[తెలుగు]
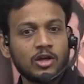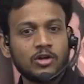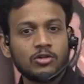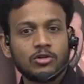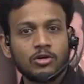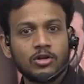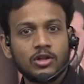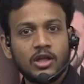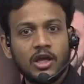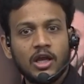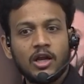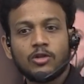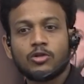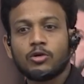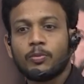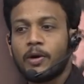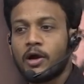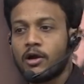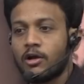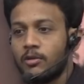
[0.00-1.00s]
జరుగుతుంది ఎన్ని
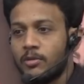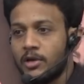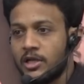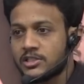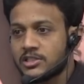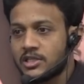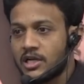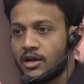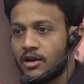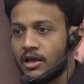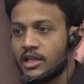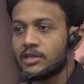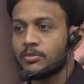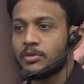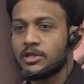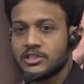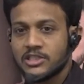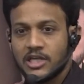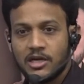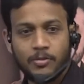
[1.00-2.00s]
తుపాకులు పేల్చినారు
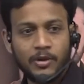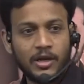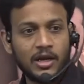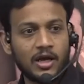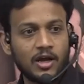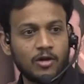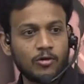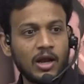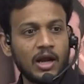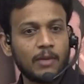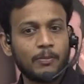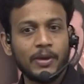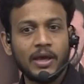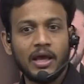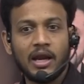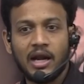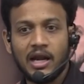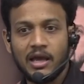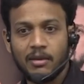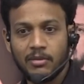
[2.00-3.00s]
ఎంతమంది చనిపోయినారు వాళ్ళ
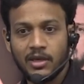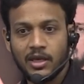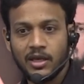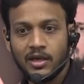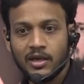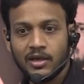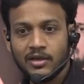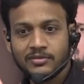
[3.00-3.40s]
ఏమి